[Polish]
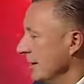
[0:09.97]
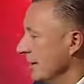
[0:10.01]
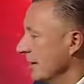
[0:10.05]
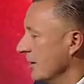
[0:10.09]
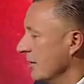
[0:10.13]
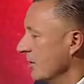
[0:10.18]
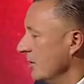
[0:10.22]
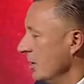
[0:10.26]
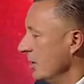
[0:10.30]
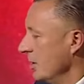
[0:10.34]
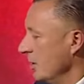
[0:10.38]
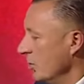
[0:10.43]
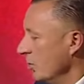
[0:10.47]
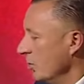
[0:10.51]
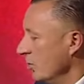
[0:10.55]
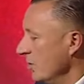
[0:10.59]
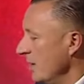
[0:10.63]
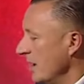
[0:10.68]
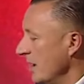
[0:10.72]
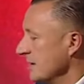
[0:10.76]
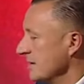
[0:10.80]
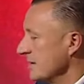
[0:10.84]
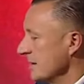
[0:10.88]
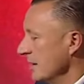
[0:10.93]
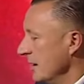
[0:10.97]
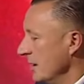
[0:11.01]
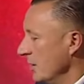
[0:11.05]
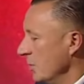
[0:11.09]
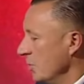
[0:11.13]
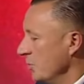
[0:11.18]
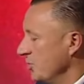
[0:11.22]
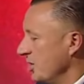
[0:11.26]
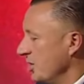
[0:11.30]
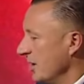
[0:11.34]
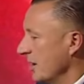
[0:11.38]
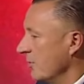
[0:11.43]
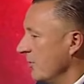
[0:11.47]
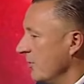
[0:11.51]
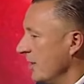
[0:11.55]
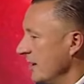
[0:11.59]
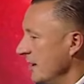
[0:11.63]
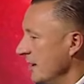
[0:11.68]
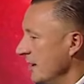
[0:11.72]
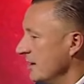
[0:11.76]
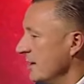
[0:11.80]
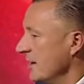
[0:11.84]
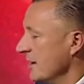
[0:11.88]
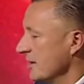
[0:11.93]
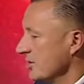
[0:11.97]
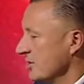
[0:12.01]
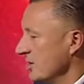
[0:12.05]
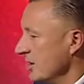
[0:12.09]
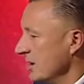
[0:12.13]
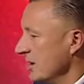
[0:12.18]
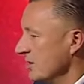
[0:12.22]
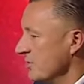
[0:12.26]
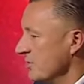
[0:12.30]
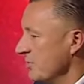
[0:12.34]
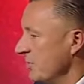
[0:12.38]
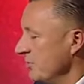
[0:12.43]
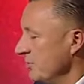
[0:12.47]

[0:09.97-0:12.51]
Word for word: tylko u nas uciekła jedna rzecz po